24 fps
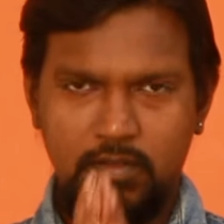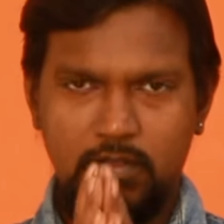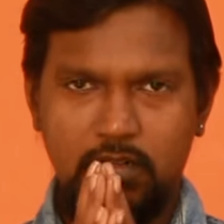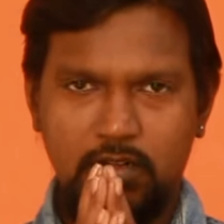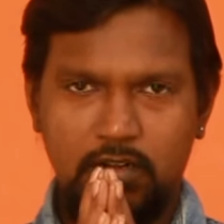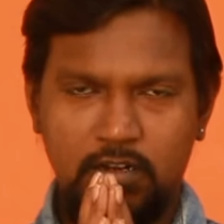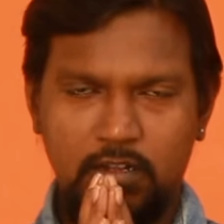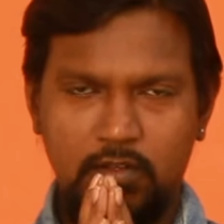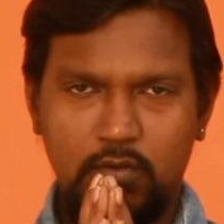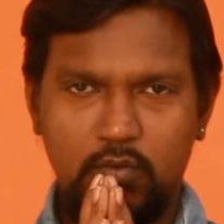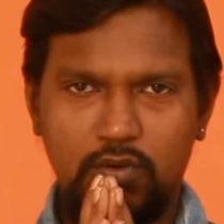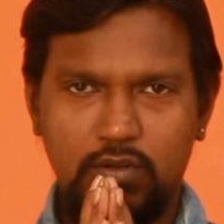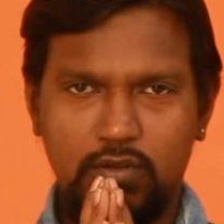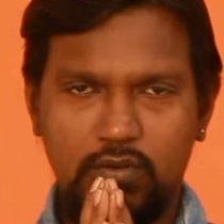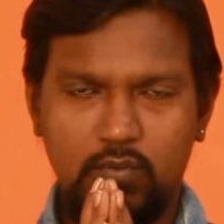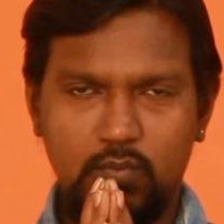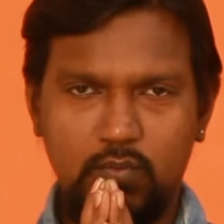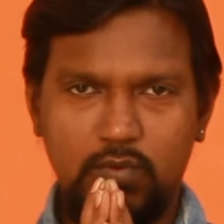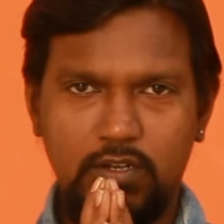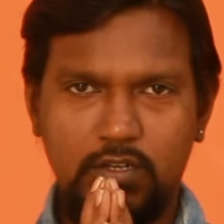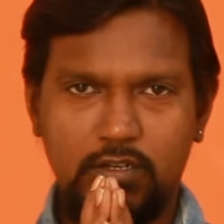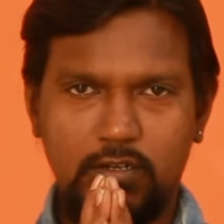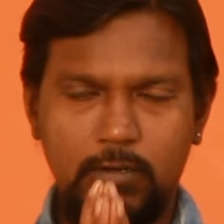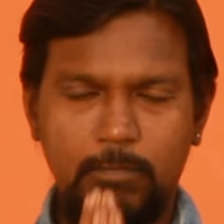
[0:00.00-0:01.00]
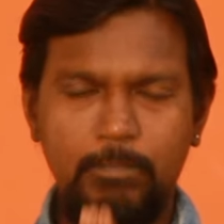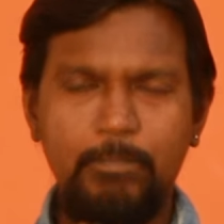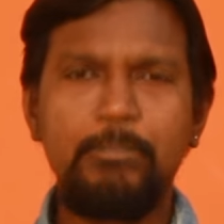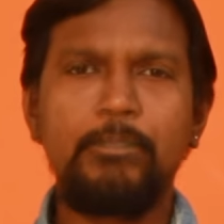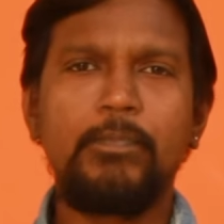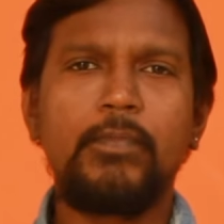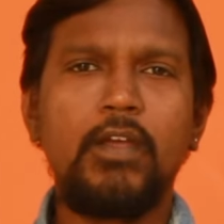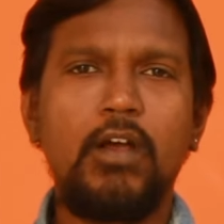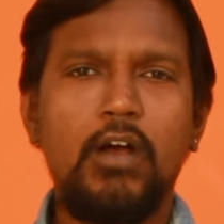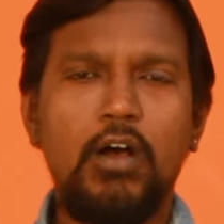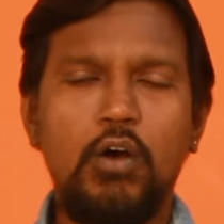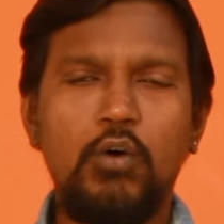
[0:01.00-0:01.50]
அனைவருக்கும் வணக்கம்
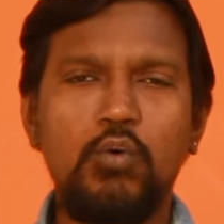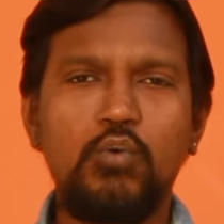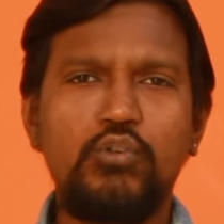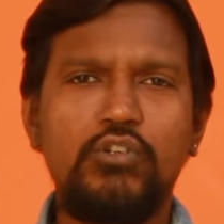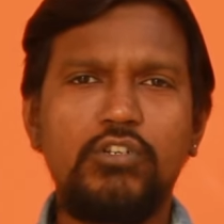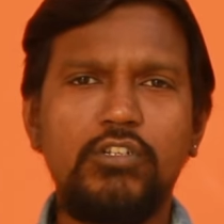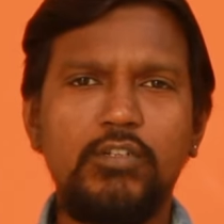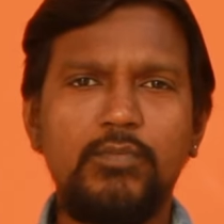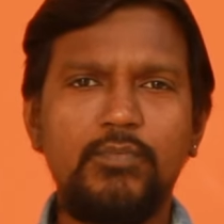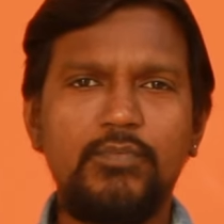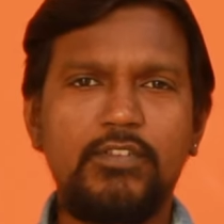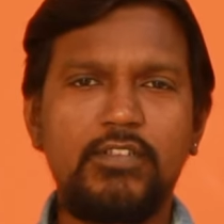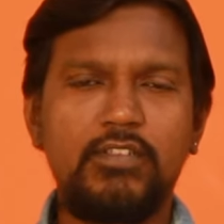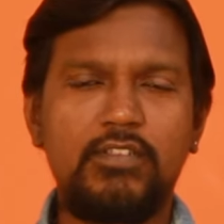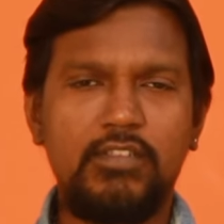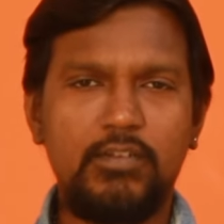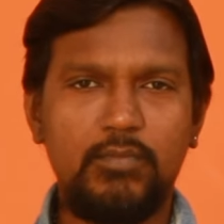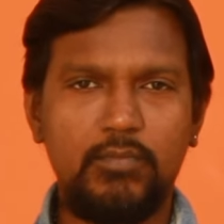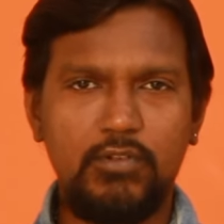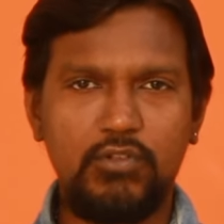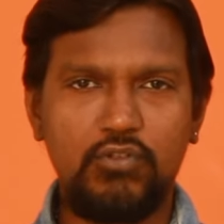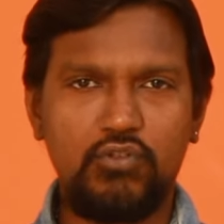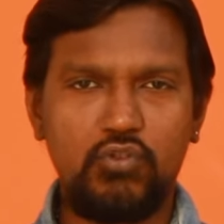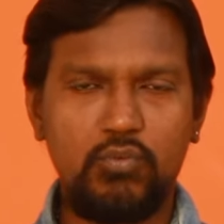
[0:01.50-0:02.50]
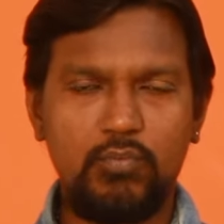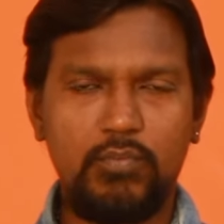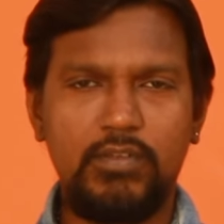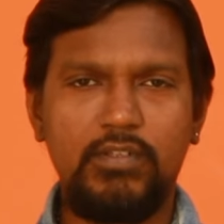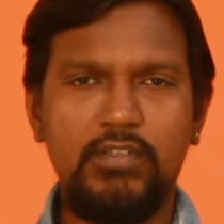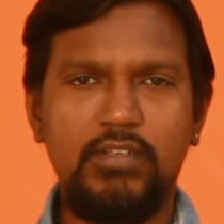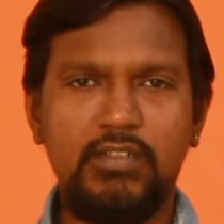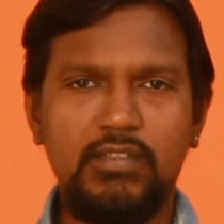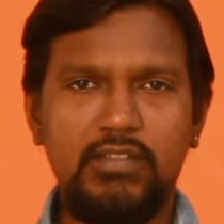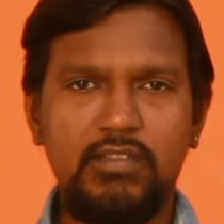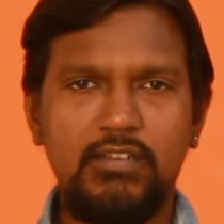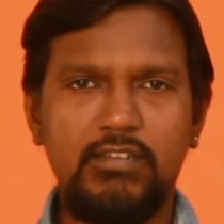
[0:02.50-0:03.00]
ஔஷதம் சித்த மருத்துவ
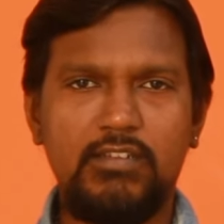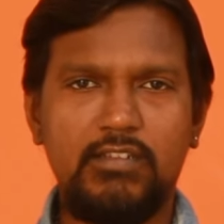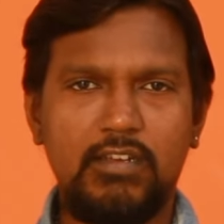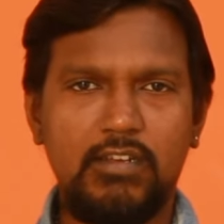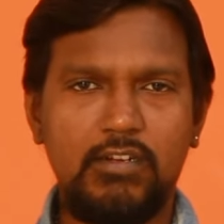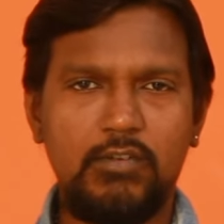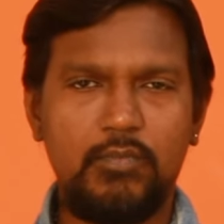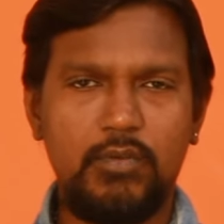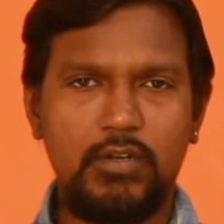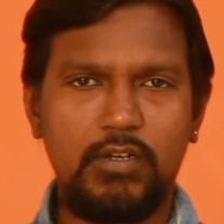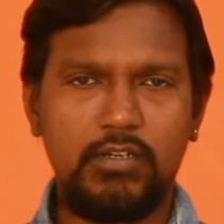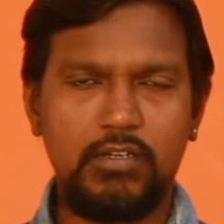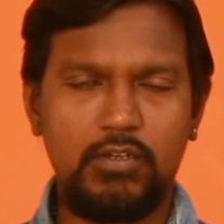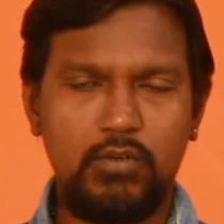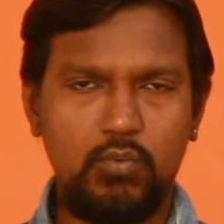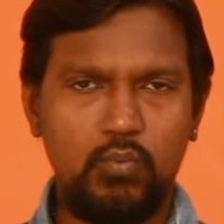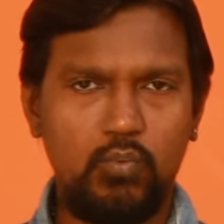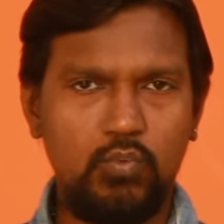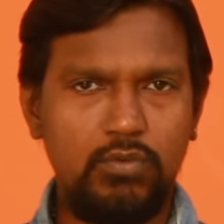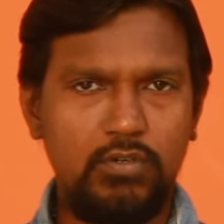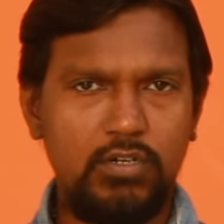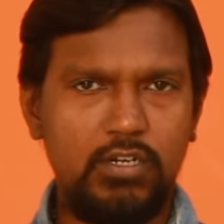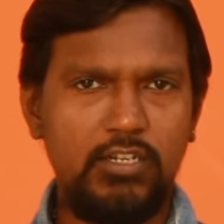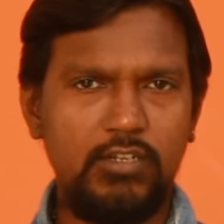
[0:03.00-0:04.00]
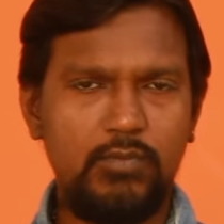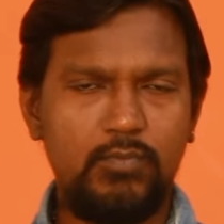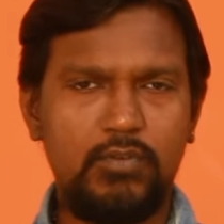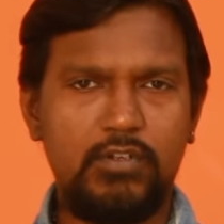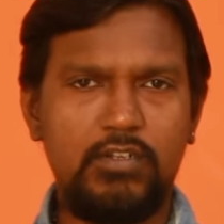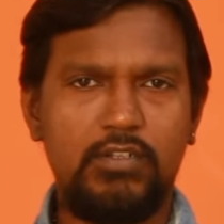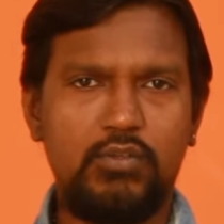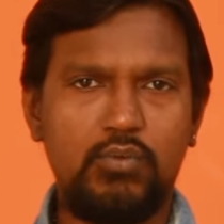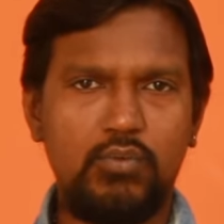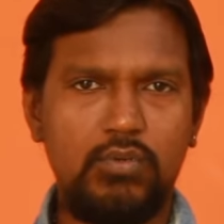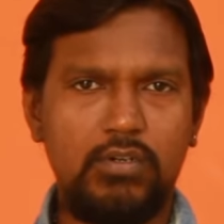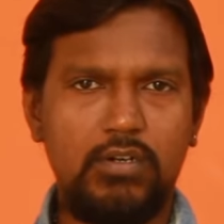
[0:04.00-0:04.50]
மையத்தின் சார்பாக உங்களின்
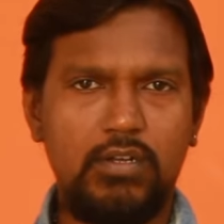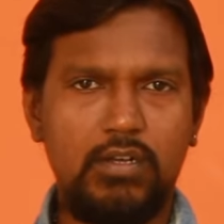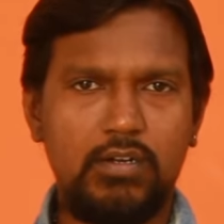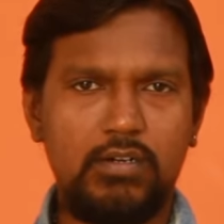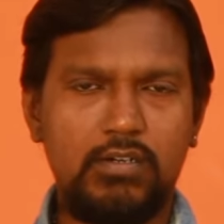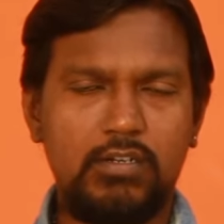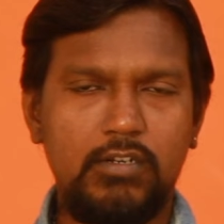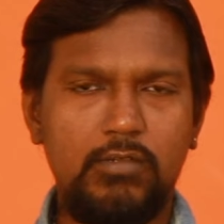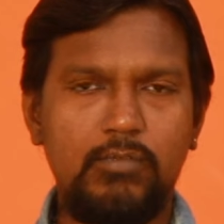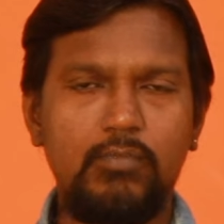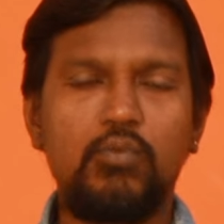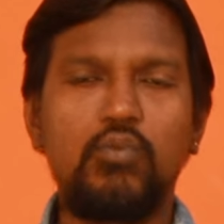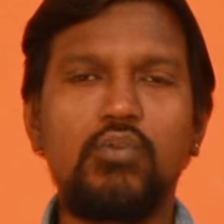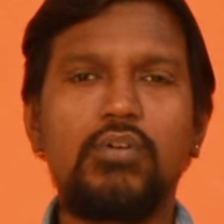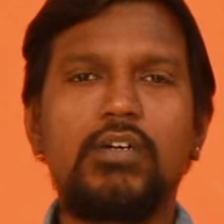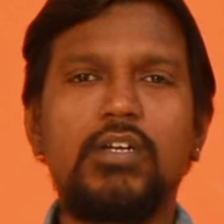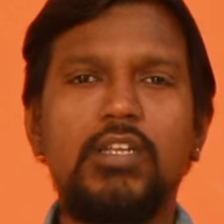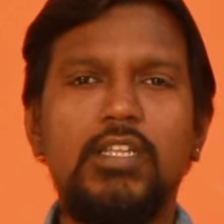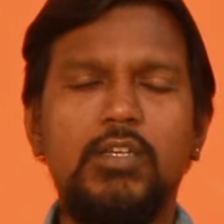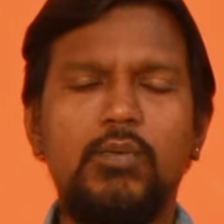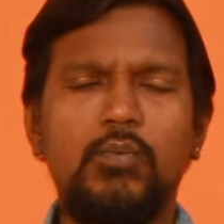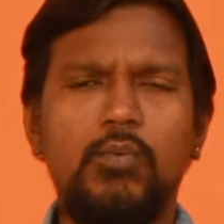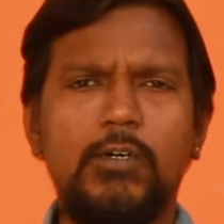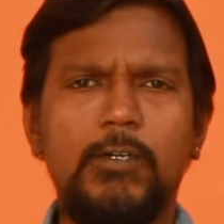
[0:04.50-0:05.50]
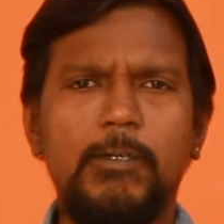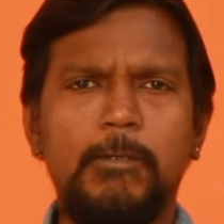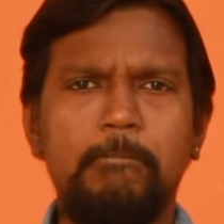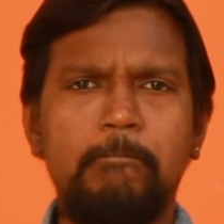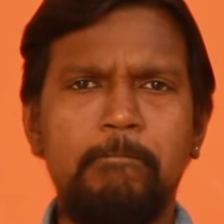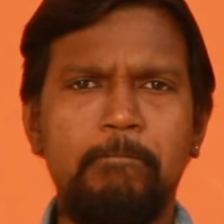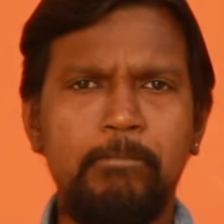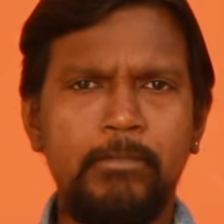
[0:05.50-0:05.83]
மருத்துவர் டாக்டர் மு கலைவான்